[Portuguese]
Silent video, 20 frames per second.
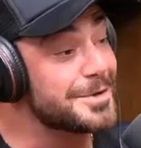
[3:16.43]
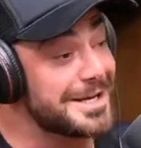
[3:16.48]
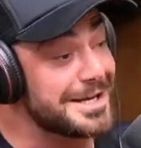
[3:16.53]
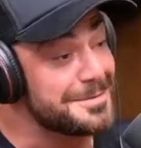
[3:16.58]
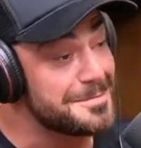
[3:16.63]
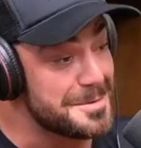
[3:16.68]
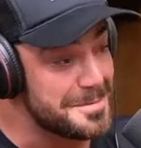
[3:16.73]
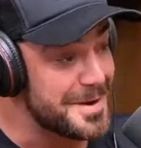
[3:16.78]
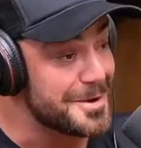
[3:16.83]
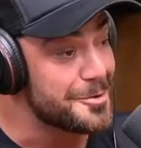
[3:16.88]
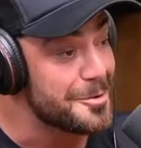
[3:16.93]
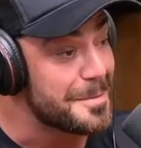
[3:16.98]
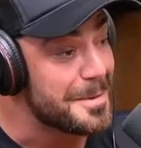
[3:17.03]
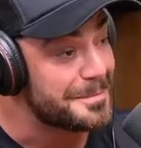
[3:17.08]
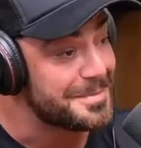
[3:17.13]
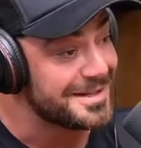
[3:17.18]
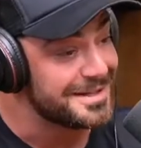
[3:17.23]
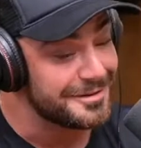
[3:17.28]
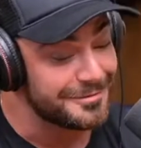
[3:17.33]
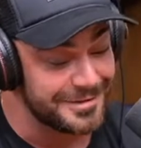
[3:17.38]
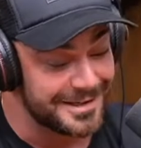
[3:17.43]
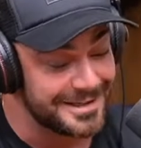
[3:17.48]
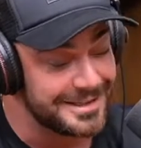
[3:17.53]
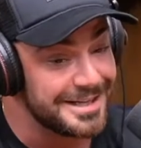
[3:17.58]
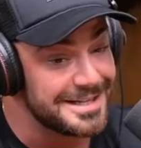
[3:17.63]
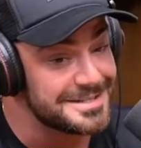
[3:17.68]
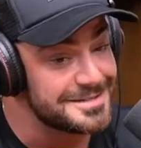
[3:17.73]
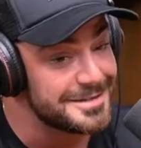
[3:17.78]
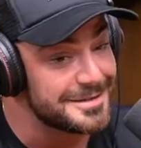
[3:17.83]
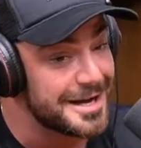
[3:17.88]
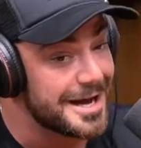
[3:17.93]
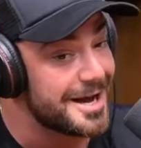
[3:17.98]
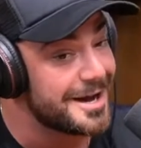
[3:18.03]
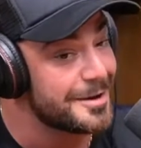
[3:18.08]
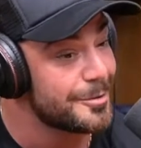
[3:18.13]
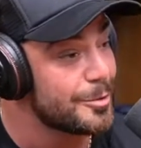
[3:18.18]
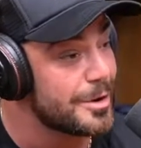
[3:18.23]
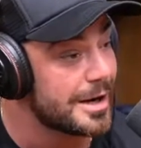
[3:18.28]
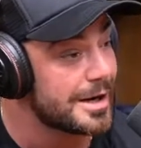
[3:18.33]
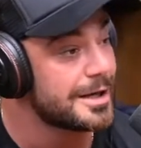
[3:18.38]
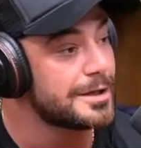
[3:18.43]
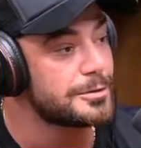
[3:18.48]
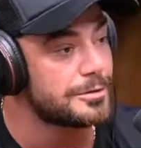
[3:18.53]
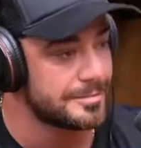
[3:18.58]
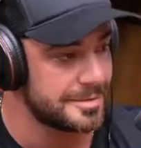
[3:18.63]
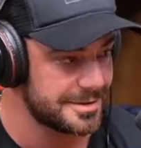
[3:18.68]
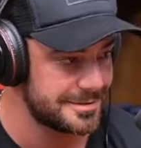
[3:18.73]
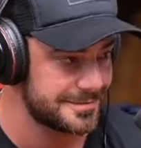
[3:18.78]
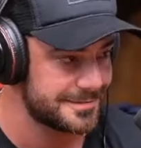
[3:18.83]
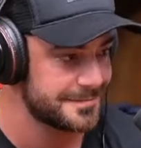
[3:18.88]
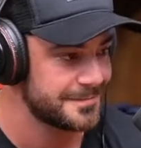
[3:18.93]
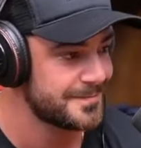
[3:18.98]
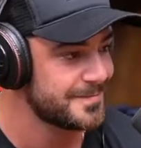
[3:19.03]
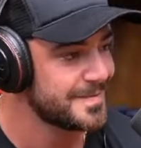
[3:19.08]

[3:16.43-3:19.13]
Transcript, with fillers: Sabe o que, que me pegou pra aprender a falar inglês? Ah, o rango, mano.